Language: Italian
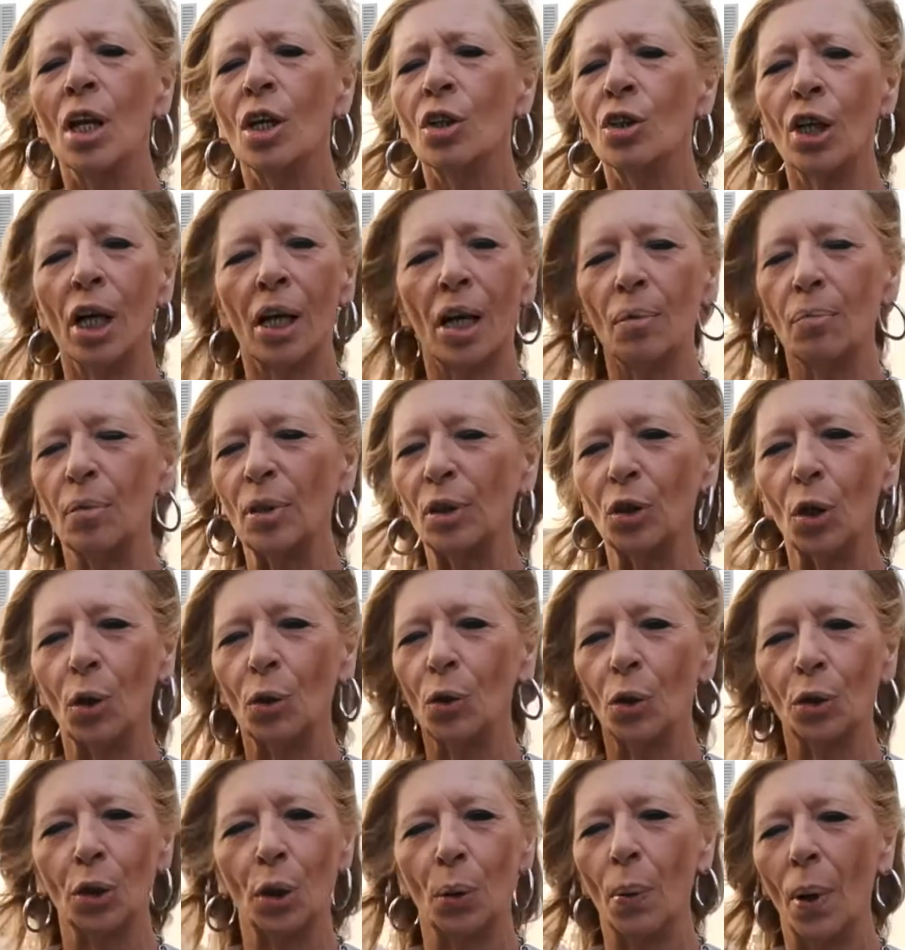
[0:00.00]
C'era
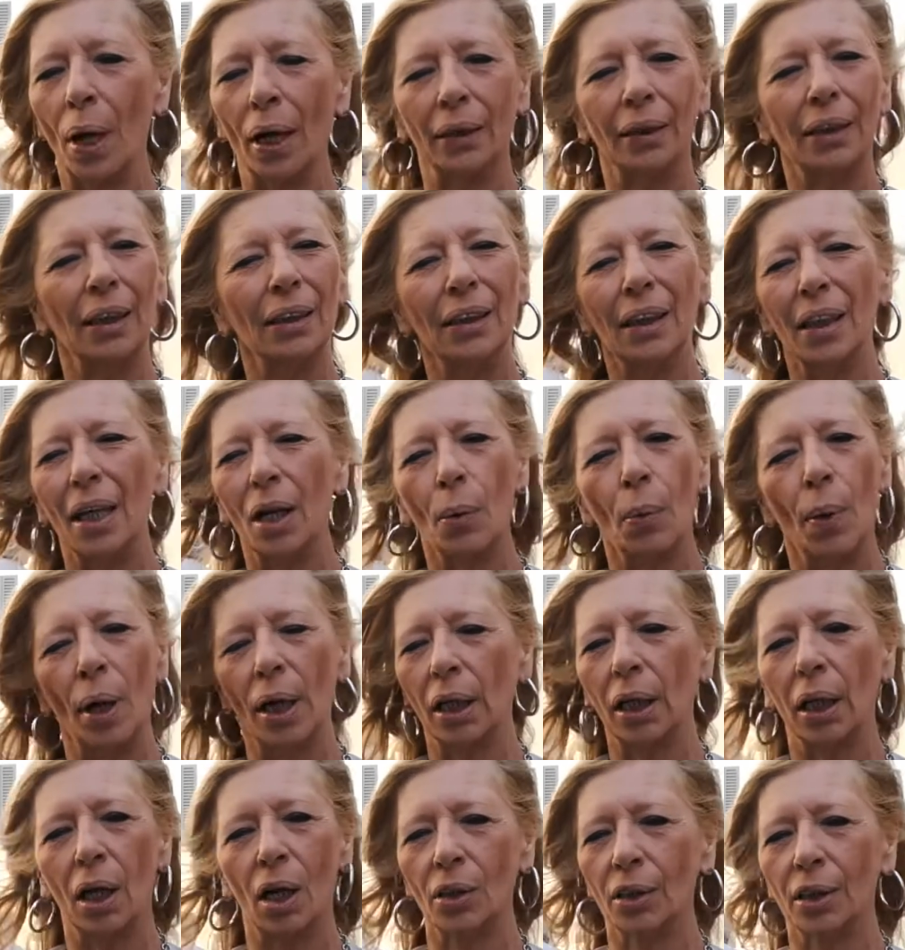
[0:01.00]
bisogno di, di, dire
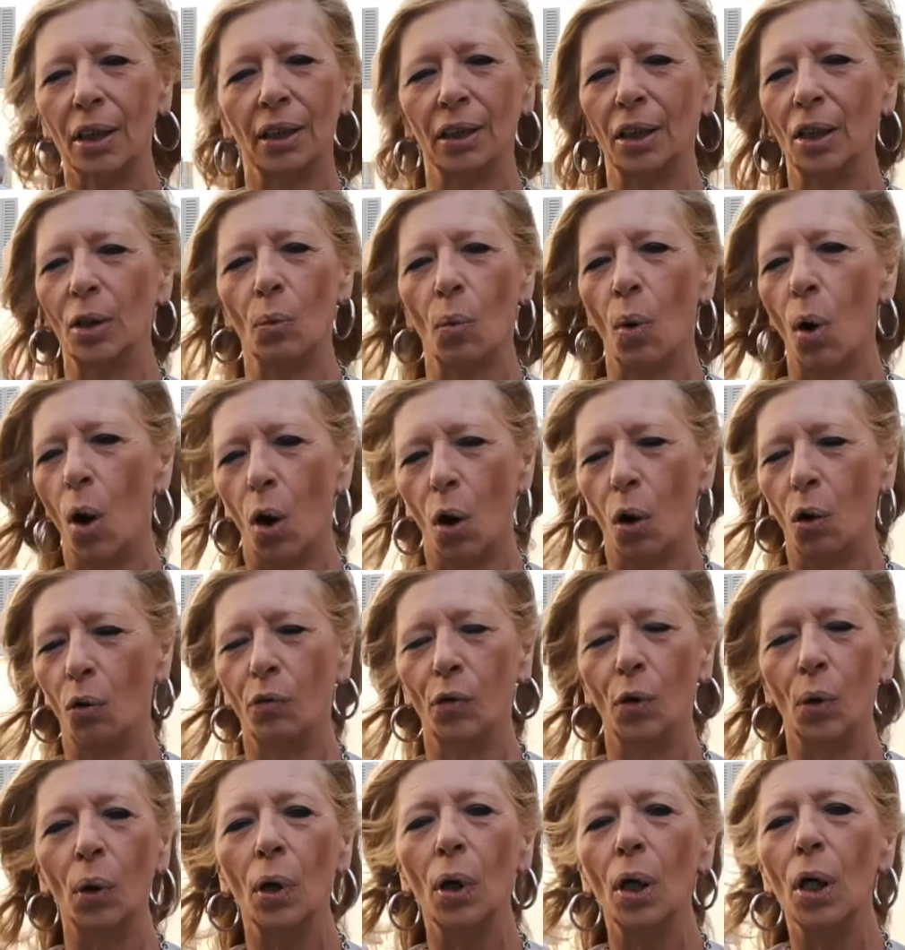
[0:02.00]
qualcosa di
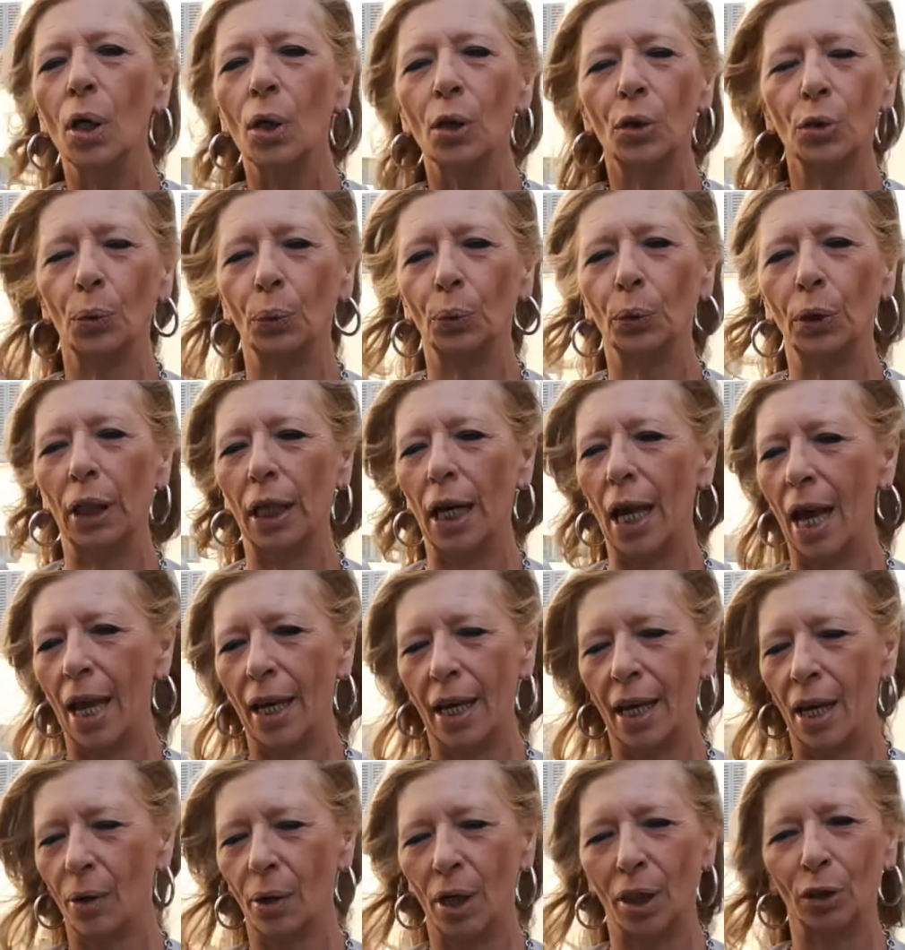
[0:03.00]
nuovo su di
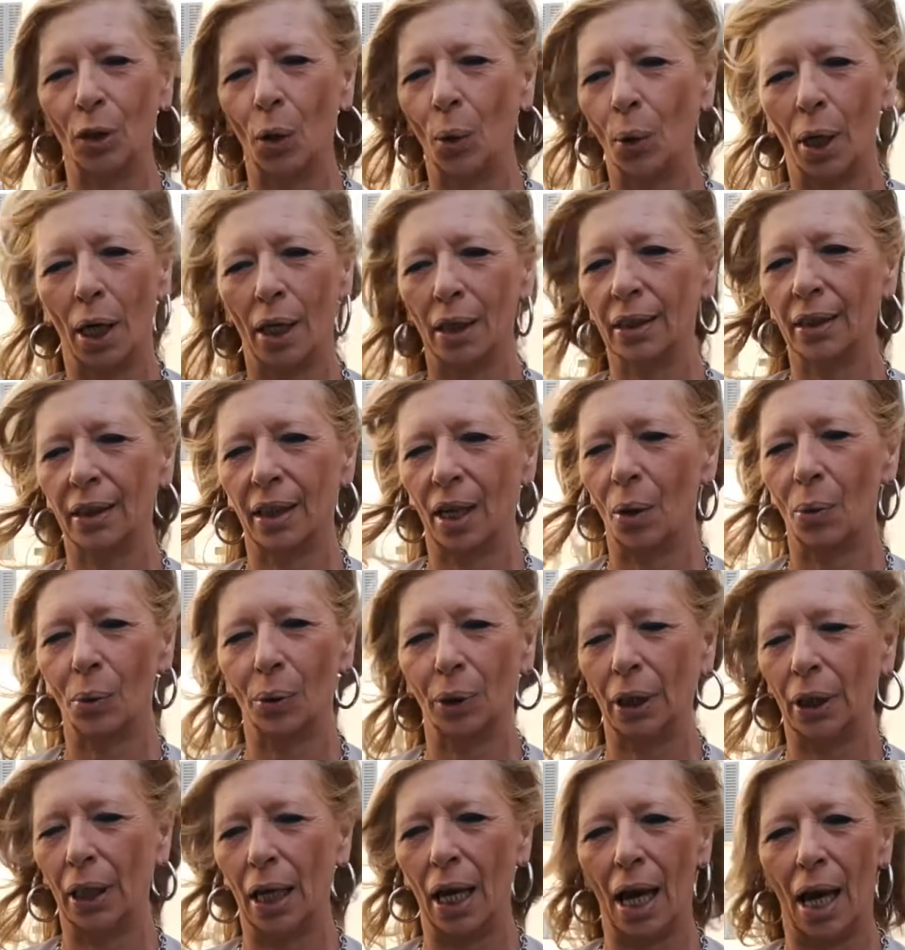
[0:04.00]
lei che è una donna
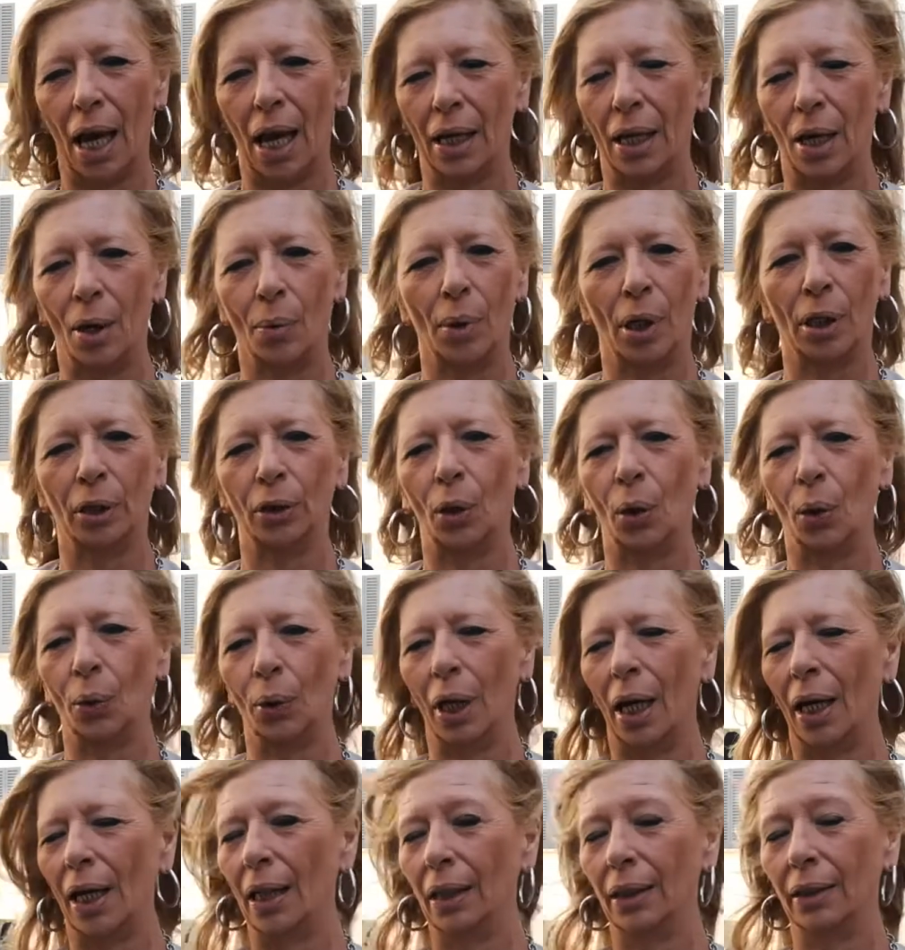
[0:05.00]
straordinaria, una
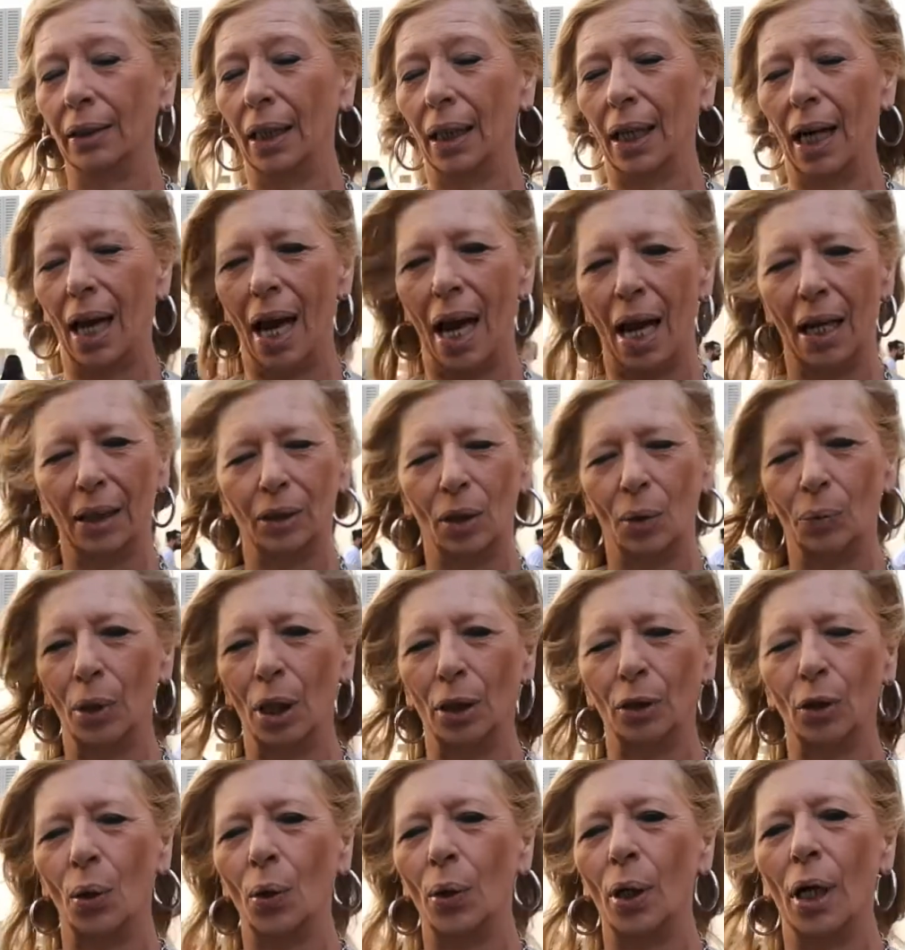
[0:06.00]
donna letterata,
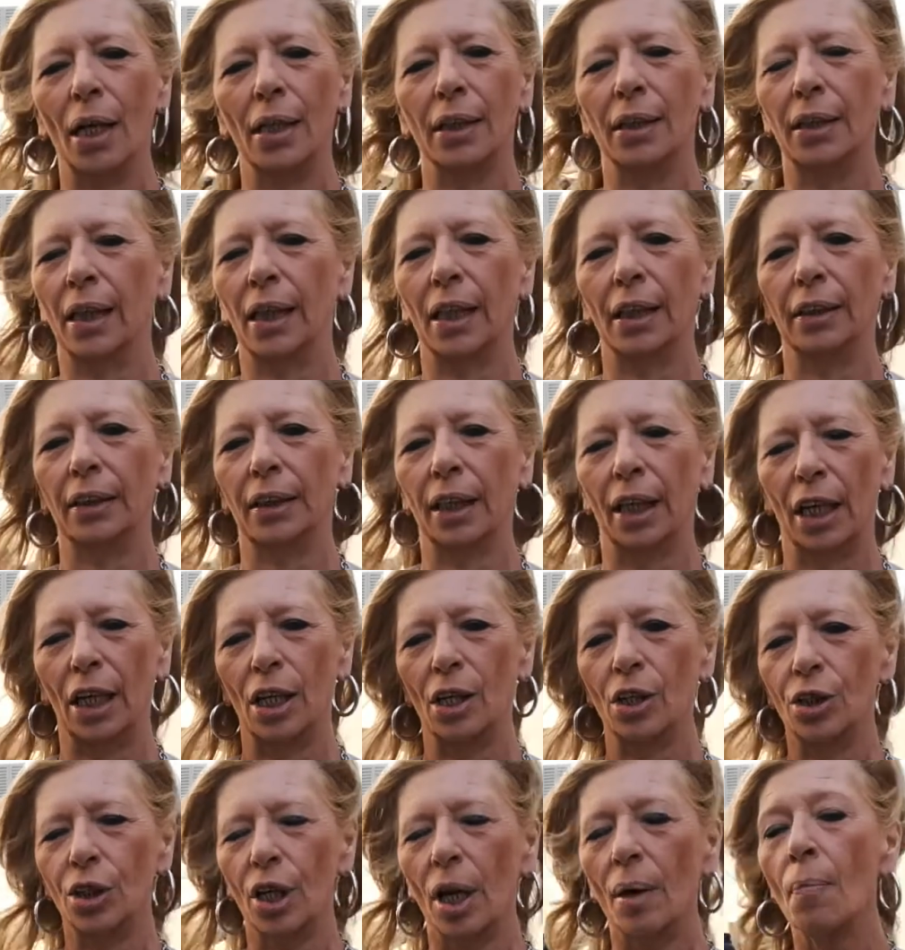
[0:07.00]
una donna
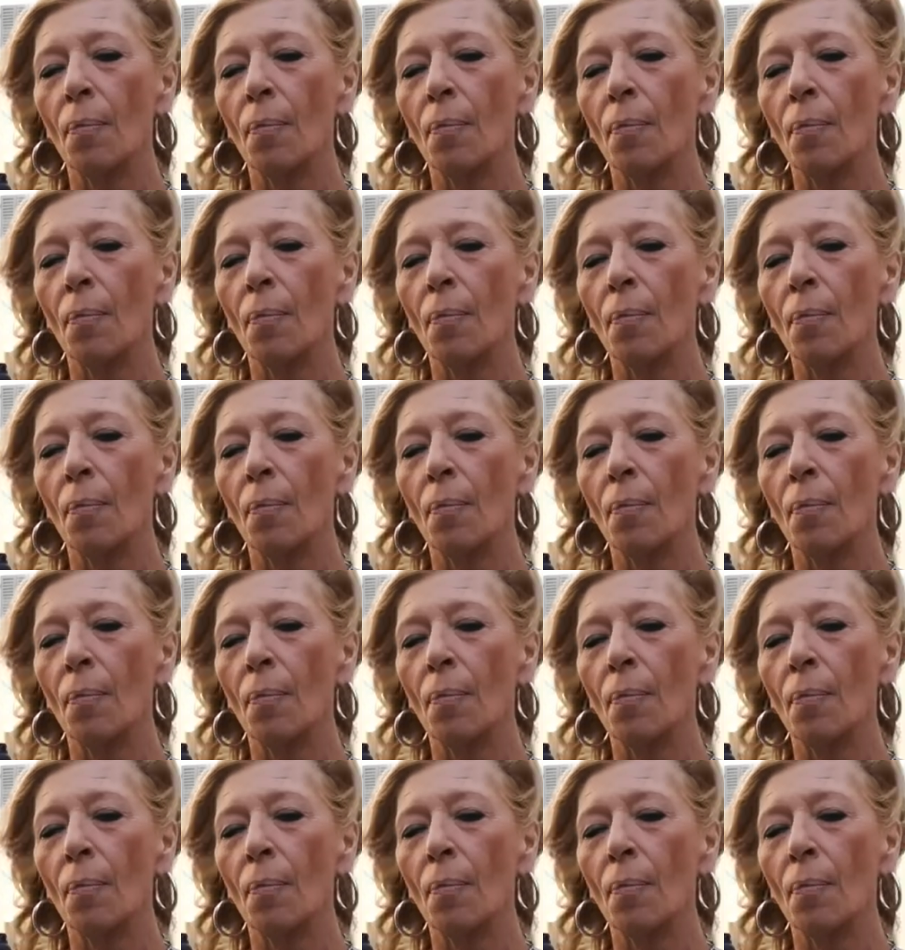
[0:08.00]
scrittrice